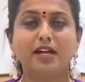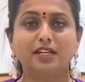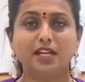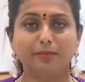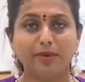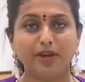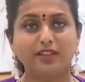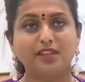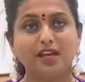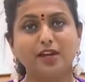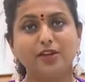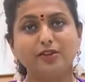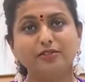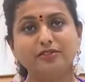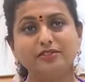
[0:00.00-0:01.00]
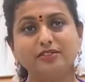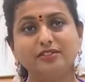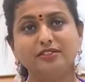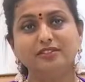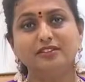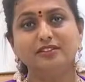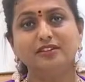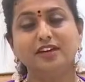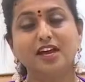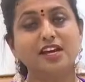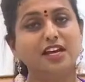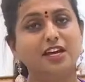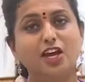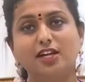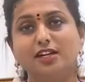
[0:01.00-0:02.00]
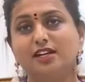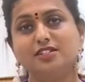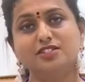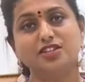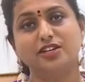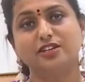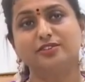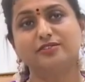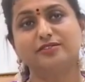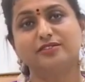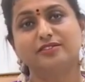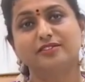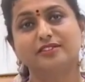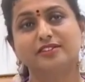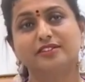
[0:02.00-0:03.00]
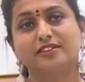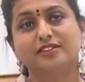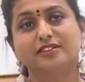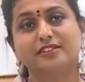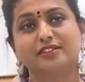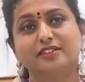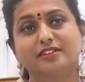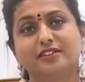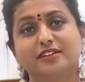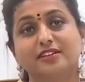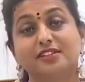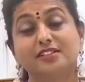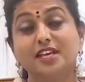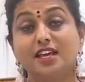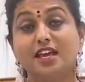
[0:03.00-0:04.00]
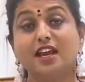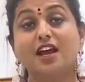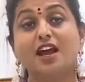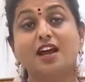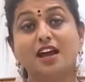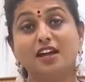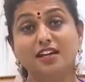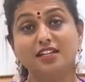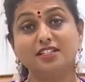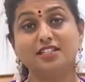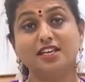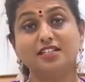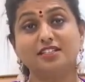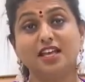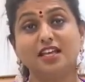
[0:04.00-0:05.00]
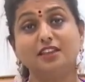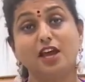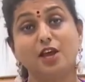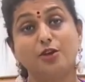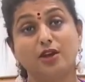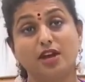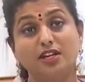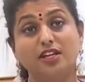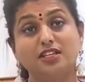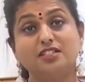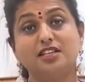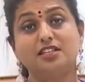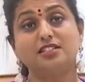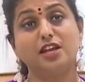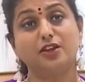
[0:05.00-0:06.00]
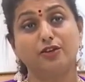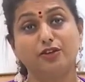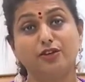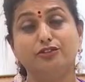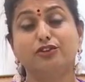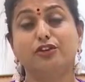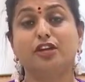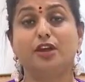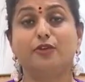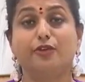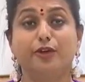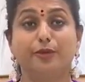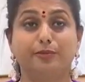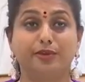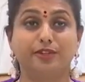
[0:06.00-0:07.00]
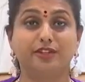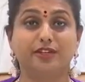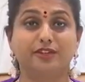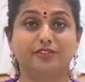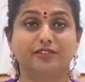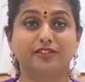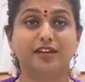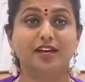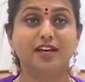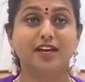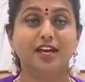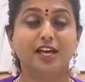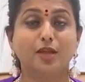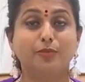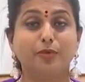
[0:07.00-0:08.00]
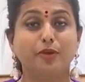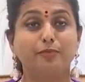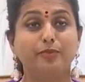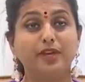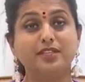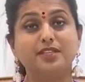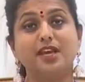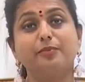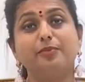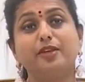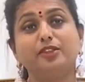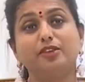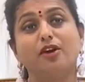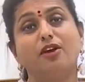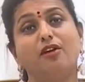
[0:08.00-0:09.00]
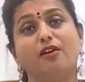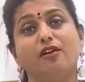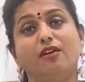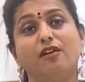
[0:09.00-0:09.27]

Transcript: పార్టీ పెడతాడు కానీ కంటెస్ట్ చేయడు సింగిల్గా కంటెస్ట్ చేస్తే తాను కంటెస్ట్ చేసిన రెండు చోట్ల ఓడిపోతాడు ఇప్పుడు బీజేపీతో